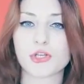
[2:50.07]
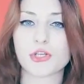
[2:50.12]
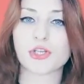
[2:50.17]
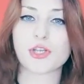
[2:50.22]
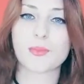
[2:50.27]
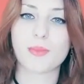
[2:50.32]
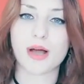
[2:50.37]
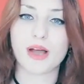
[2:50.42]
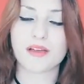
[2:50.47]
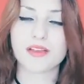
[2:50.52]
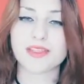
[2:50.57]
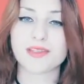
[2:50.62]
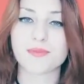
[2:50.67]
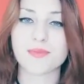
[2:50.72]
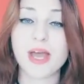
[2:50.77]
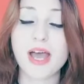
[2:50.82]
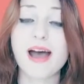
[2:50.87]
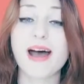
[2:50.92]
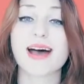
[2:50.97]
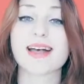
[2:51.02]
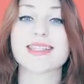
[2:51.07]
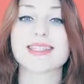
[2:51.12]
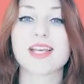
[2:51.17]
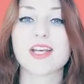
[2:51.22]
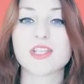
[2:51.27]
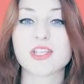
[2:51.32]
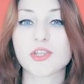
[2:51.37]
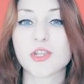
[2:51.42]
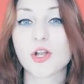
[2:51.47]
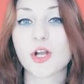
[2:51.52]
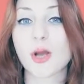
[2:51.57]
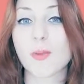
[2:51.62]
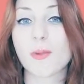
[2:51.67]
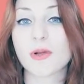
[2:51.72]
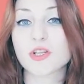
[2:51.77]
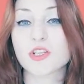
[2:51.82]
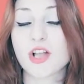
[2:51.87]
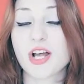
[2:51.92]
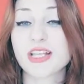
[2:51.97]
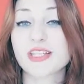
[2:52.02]
еще добавить? Остается только
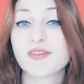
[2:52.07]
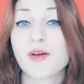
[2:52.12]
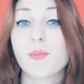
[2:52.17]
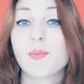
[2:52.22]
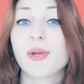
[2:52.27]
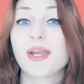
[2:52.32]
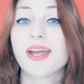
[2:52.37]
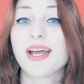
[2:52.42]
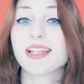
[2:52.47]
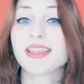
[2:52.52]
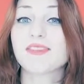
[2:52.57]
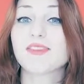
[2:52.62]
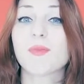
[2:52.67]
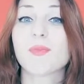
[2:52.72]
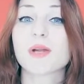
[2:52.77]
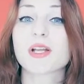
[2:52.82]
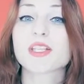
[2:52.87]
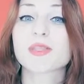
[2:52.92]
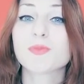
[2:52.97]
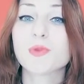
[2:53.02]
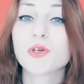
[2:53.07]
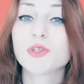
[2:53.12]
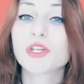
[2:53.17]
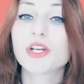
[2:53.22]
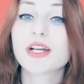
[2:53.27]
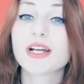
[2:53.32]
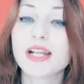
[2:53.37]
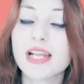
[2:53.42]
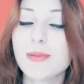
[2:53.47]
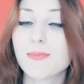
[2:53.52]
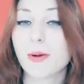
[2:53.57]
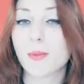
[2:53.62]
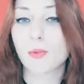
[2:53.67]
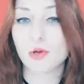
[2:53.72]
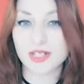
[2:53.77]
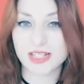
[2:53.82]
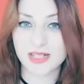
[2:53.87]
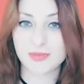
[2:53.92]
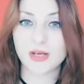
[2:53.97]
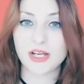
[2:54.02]
пожелать вам приятного просмотра клипа
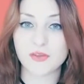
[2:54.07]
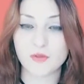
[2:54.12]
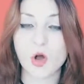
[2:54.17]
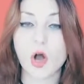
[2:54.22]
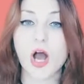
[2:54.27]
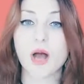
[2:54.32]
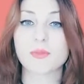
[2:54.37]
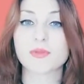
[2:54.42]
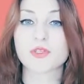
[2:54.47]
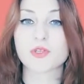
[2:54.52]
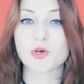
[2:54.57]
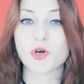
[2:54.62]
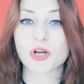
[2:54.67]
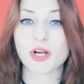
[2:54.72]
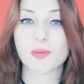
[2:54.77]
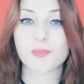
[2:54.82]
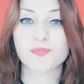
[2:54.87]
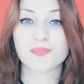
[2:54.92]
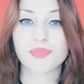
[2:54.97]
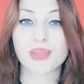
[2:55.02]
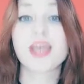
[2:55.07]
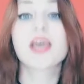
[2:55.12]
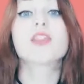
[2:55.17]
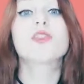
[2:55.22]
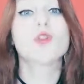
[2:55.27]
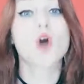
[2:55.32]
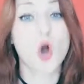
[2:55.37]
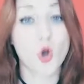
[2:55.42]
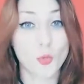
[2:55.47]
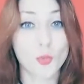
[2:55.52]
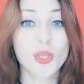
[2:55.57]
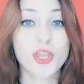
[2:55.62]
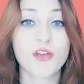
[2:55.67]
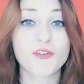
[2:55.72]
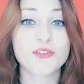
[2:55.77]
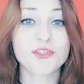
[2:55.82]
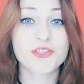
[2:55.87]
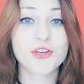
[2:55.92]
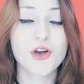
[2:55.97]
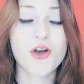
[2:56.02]
после моего обзора. Ну а у
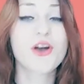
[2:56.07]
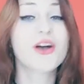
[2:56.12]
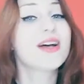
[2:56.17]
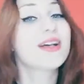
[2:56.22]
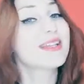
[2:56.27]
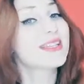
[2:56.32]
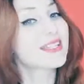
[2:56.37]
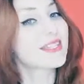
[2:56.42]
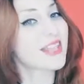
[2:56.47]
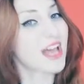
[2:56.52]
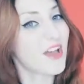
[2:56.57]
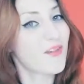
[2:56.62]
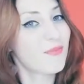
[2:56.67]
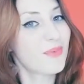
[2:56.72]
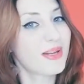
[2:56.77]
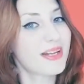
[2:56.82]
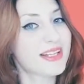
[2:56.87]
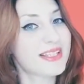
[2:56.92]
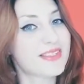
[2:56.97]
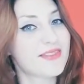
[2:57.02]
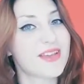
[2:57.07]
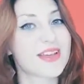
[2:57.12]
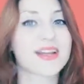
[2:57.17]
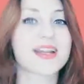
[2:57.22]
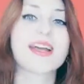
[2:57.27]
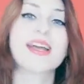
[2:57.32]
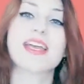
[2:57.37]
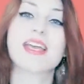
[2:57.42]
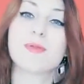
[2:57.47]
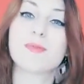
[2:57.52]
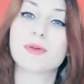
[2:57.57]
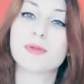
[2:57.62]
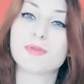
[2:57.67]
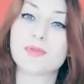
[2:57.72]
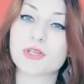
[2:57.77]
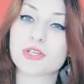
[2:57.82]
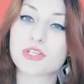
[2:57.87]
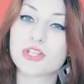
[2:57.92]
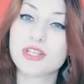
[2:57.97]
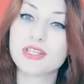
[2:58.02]
меня все. Ставь палец вверх и
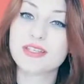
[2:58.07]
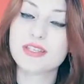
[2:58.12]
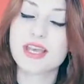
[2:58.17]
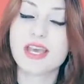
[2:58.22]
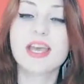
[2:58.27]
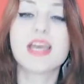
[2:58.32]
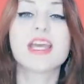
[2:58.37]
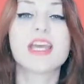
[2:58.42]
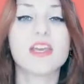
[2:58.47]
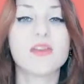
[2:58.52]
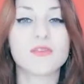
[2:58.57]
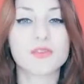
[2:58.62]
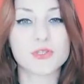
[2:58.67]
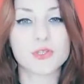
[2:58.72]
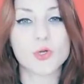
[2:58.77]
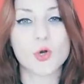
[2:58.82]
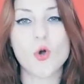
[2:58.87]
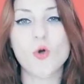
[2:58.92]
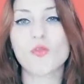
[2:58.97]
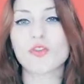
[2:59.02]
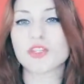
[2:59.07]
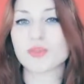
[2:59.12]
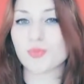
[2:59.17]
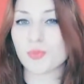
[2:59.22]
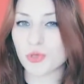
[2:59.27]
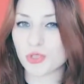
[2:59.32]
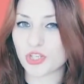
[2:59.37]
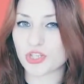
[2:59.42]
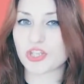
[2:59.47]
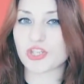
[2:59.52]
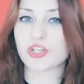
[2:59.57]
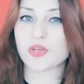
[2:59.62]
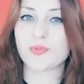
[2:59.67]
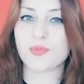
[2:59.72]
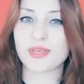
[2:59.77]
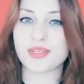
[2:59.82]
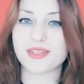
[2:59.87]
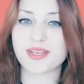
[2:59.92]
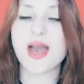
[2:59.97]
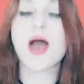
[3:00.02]
подпишись, и все у вас будет
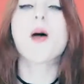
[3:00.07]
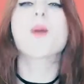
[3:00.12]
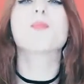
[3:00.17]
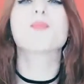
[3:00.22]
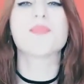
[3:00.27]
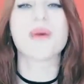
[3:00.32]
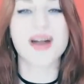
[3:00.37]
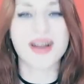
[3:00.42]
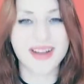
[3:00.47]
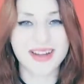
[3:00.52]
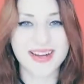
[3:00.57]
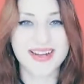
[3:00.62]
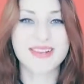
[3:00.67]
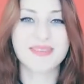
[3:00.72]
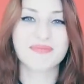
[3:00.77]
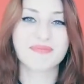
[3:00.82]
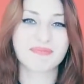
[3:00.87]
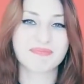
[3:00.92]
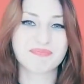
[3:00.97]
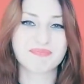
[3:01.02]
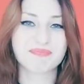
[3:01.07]
зашибись. Пока!